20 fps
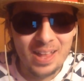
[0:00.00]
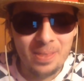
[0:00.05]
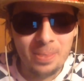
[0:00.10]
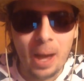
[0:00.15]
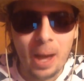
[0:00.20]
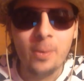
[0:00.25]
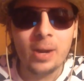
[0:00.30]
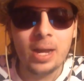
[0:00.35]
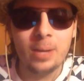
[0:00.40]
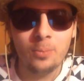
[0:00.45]

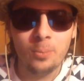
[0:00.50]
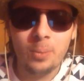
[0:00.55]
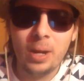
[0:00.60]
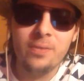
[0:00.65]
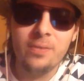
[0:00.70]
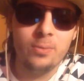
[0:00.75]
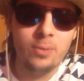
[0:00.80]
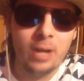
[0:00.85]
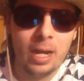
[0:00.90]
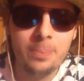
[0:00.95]
Non, voilà, bon,
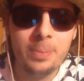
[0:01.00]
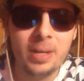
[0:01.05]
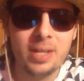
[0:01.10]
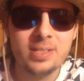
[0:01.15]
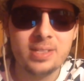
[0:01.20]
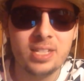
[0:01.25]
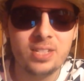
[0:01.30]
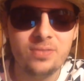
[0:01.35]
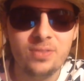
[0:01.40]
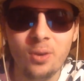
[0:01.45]
bref, il lui répare
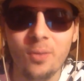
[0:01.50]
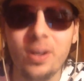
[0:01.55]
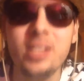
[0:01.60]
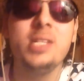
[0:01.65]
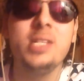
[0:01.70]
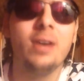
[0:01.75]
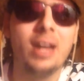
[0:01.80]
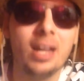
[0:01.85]
sa cheville, on va dire,